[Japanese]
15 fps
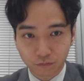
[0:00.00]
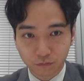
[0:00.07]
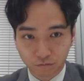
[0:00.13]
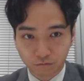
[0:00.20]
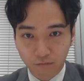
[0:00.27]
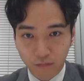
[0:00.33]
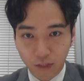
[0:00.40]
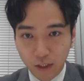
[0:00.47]
う
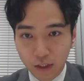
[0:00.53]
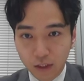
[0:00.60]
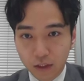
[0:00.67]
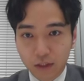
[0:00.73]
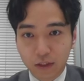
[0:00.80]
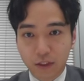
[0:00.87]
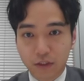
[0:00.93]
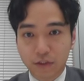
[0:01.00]
ん、
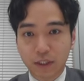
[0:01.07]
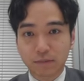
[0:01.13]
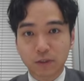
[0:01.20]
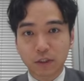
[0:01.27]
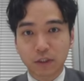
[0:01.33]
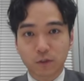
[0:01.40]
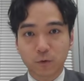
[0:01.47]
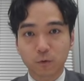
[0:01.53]
でちなみ
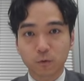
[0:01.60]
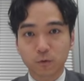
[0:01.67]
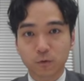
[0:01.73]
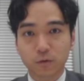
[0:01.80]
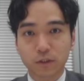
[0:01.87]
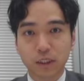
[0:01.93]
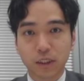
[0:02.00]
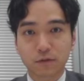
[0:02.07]
に相
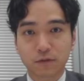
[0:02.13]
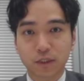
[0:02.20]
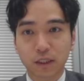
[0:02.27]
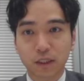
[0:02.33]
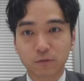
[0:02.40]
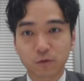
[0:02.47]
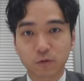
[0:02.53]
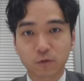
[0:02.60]
続税の税
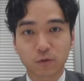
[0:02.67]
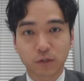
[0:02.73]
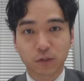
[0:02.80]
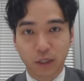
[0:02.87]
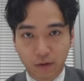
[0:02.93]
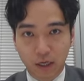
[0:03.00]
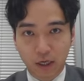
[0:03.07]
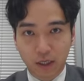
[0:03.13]
務調
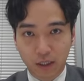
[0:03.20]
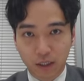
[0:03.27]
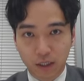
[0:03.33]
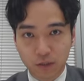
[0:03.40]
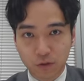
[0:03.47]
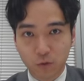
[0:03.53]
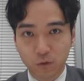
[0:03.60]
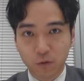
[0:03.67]
査は、
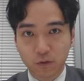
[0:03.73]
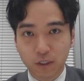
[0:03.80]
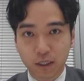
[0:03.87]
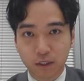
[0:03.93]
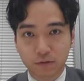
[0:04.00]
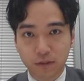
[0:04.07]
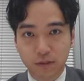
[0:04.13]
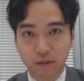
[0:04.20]
えー、贈与
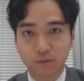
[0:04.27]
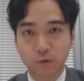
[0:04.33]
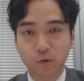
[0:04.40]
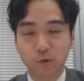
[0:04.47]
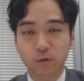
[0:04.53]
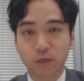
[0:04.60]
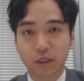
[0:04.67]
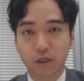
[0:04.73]
税の税務
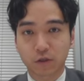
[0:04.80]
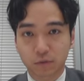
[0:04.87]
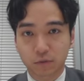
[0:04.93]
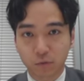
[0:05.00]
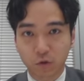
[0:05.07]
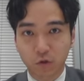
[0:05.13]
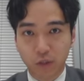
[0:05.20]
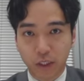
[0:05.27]
調査より
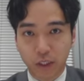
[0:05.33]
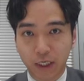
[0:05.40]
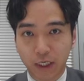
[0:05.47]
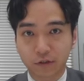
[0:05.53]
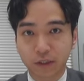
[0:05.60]
も、えー、